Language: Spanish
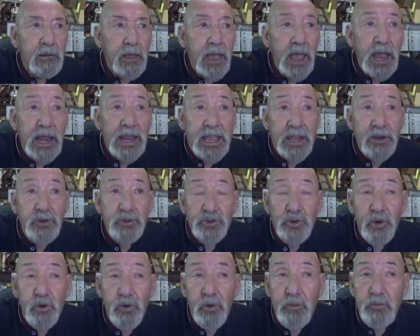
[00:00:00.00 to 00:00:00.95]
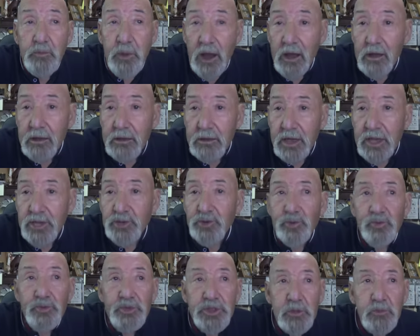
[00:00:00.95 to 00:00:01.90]
El que nos ocupa es
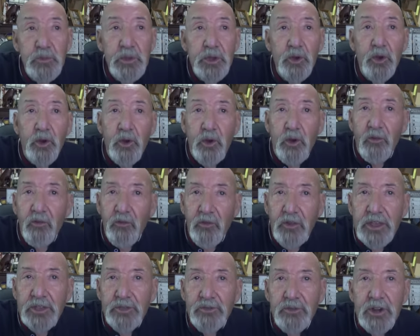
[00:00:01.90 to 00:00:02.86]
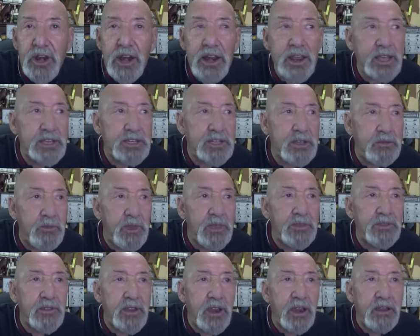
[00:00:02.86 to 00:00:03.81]
un típico conflicto en el que se
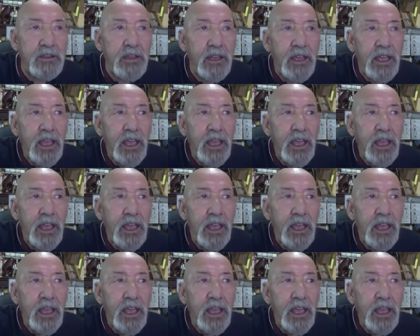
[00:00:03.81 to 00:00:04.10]
mezclan